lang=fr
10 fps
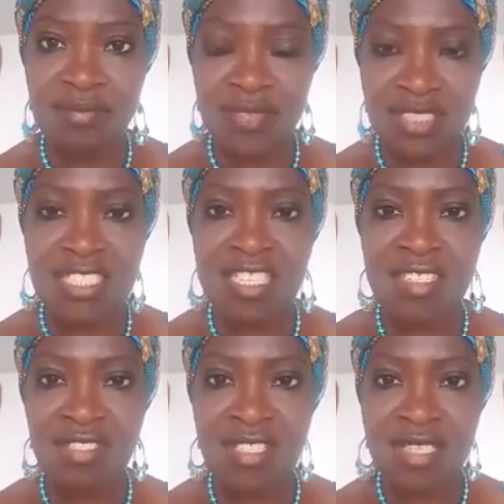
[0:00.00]
C'était des amis
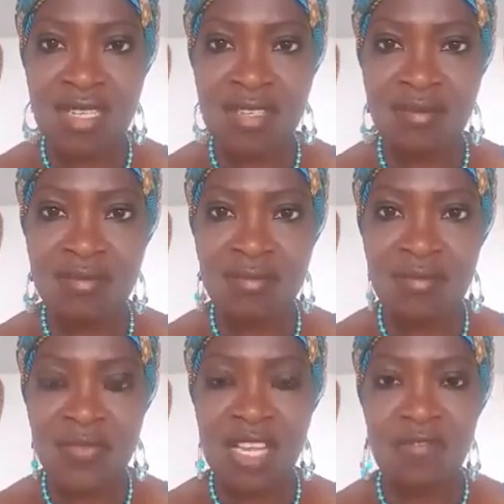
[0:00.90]
de Tiasali.
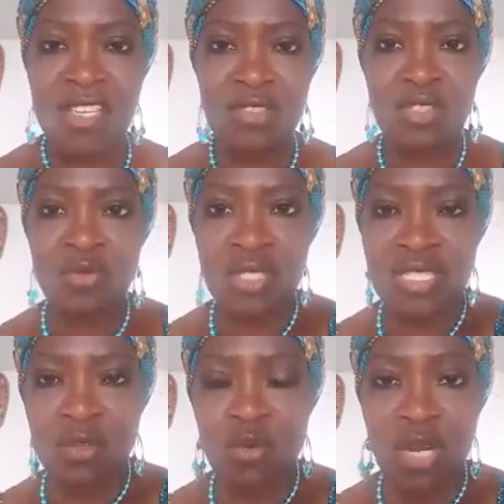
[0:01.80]
En face de chez nous, c'était
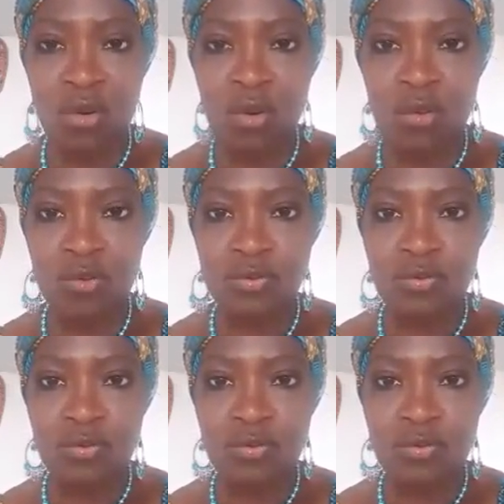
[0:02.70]
des Koulango.